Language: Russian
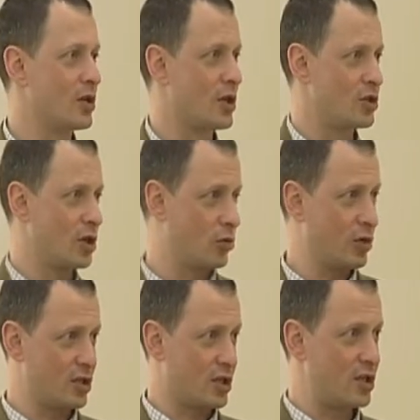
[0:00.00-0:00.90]
кричат, у
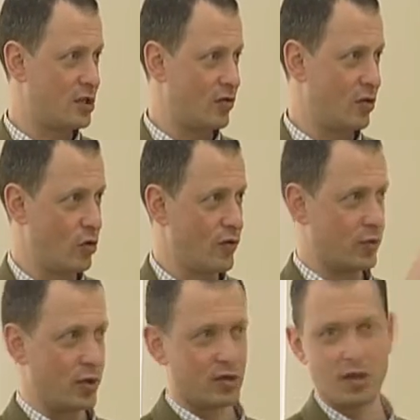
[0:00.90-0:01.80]
нас качественный, у
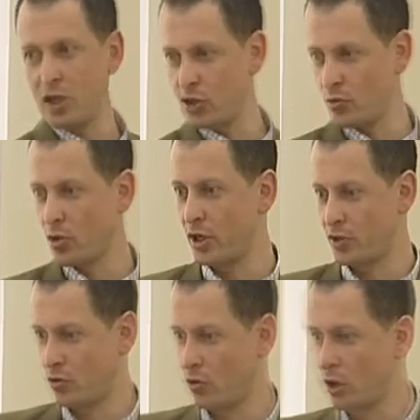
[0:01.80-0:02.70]
вас по-настоящему
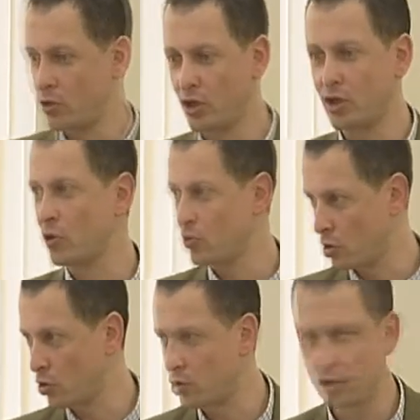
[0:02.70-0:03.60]
качественный, а у них нет, но
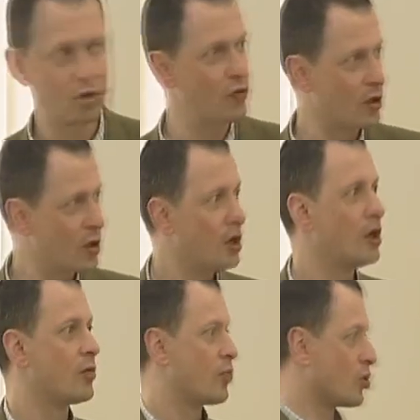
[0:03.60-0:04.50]
зато дешевый,
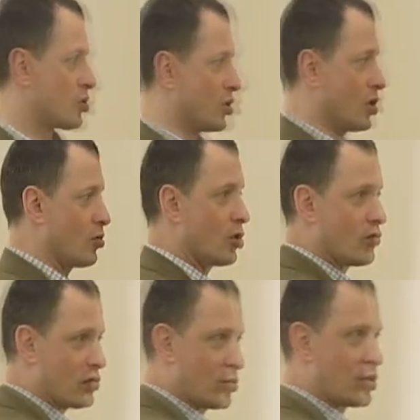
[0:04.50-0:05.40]
плюс они
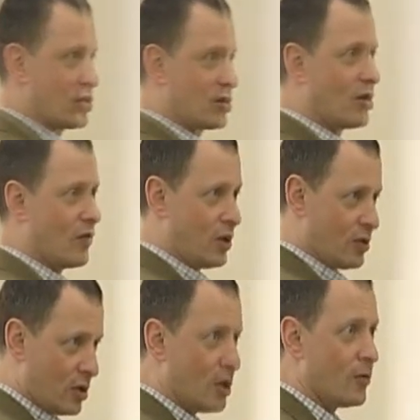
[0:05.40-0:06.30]
имеют возможность
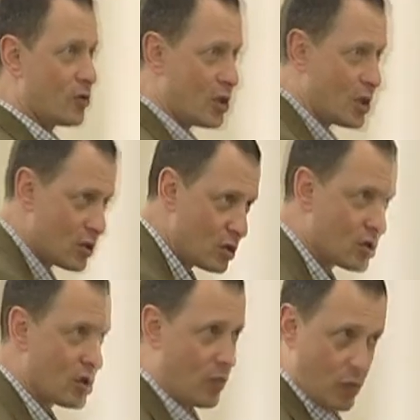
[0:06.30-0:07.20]
давления,
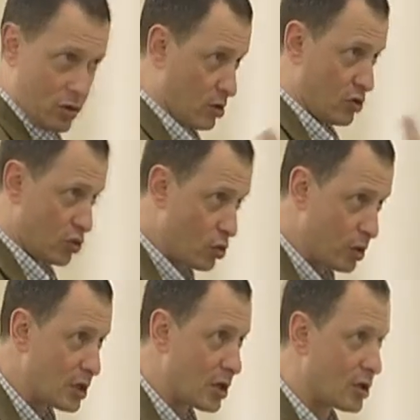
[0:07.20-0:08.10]
теоретически, опять
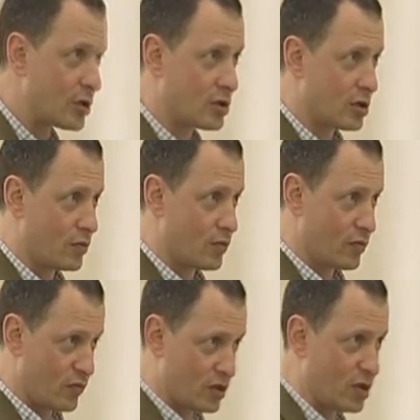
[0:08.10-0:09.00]
сугубо теоретически,
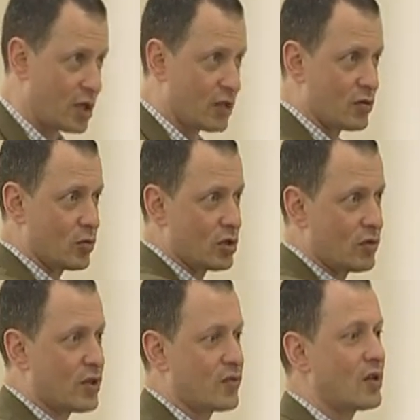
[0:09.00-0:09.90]
возникает
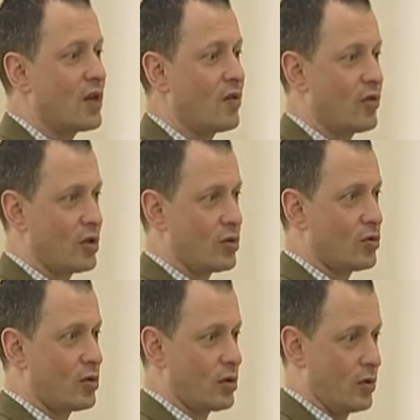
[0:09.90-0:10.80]
возможность вас выдавливания
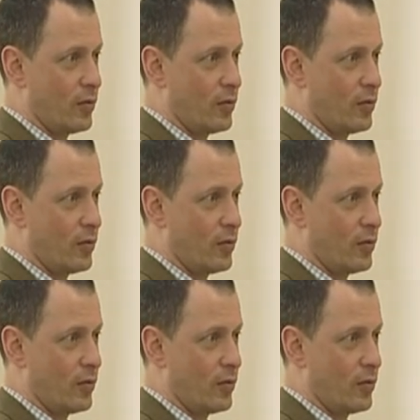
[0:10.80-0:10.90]
откуда-то.